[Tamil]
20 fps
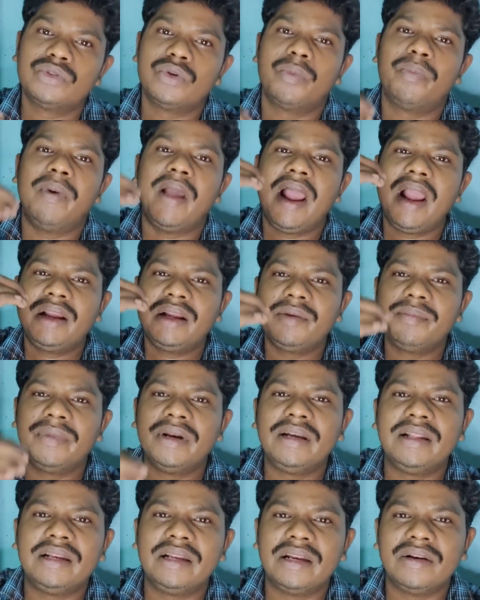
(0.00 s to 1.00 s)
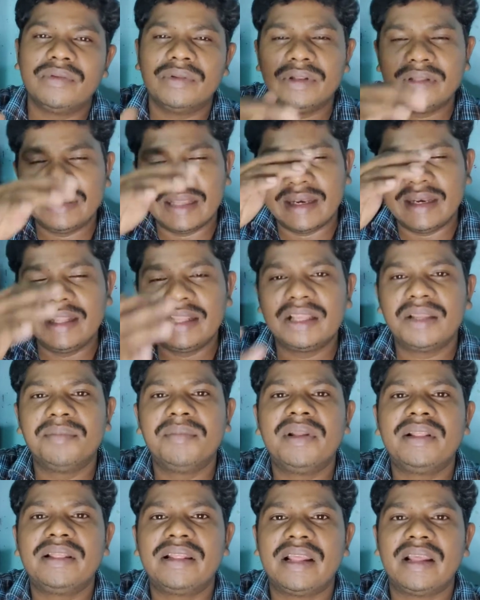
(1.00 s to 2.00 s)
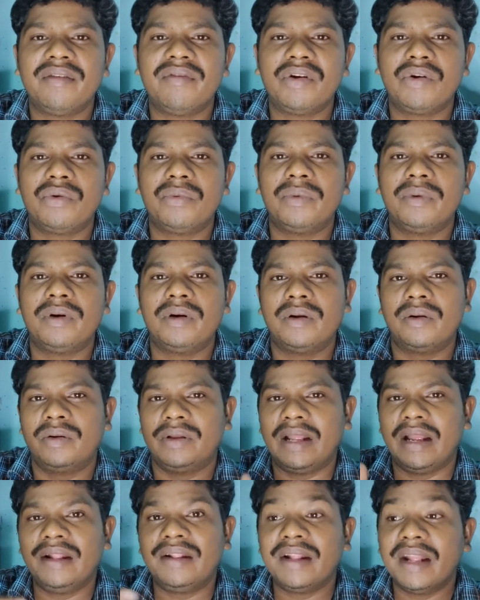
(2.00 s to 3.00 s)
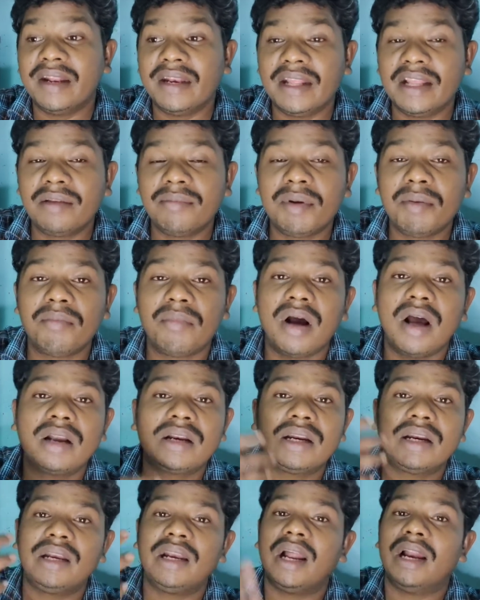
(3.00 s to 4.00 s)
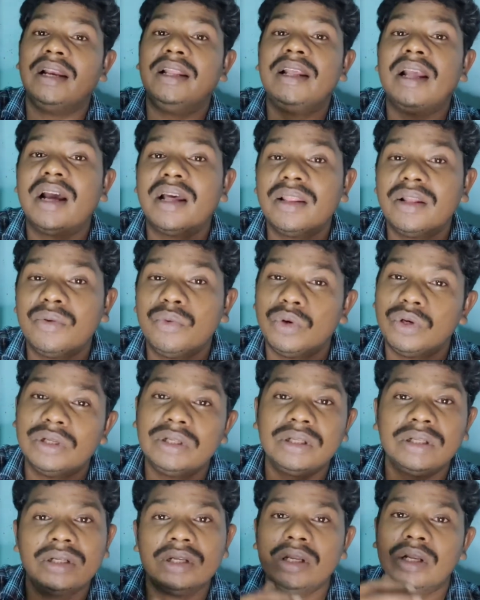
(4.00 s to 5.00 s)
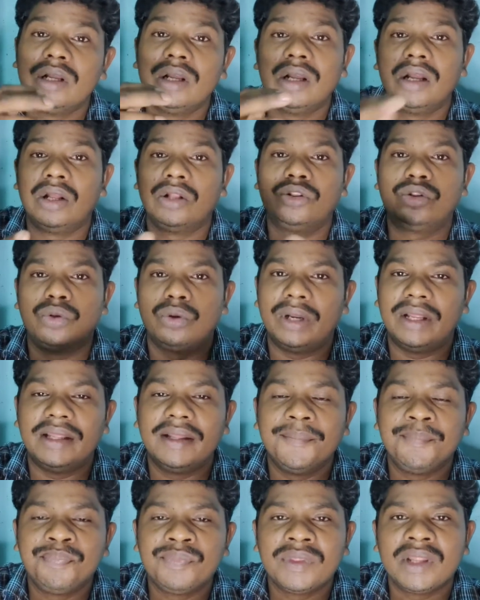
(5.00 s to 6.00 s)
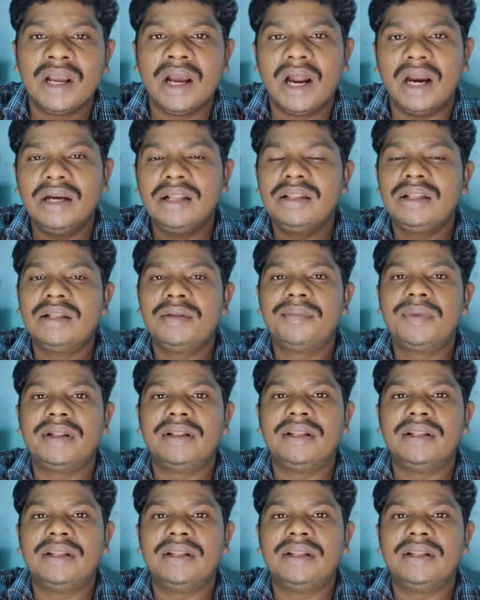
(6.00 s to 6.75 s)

ஸோ பேக் மெட்டீரியல் வந்து என்றைக்குமே தேவை என்றைக்குமே மார்க்கெட்டில் அழியாத ஒரு துறை அடுத்தது